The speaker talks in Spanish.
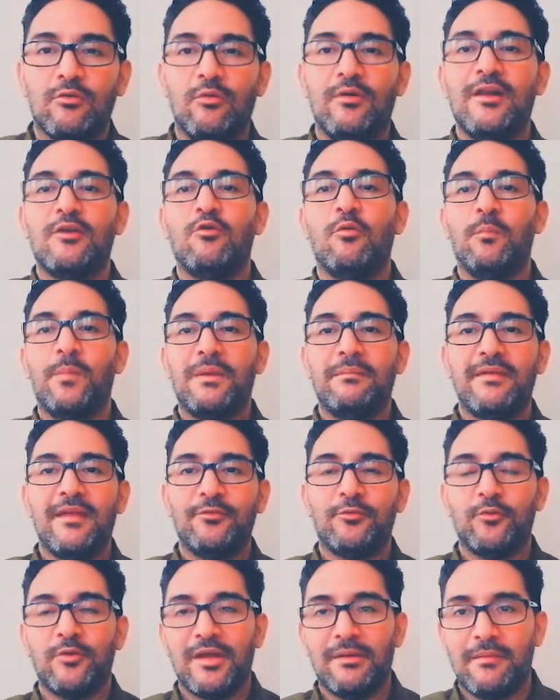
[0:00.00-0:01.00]
con el
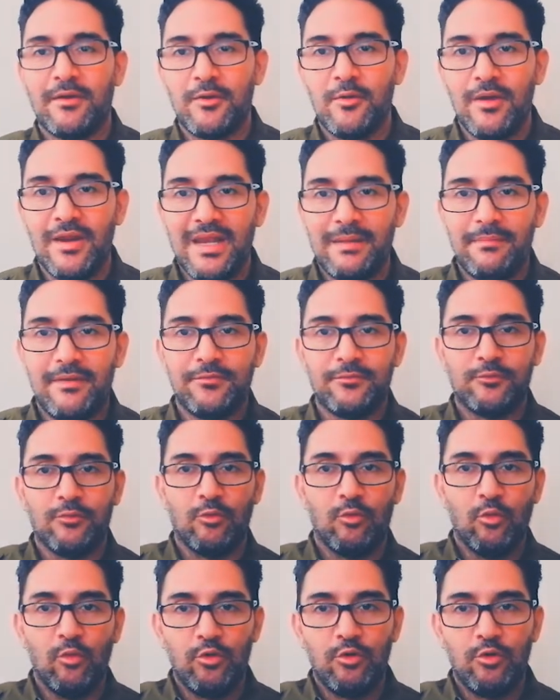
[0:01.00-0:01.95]
cumplimiento de varios elementos,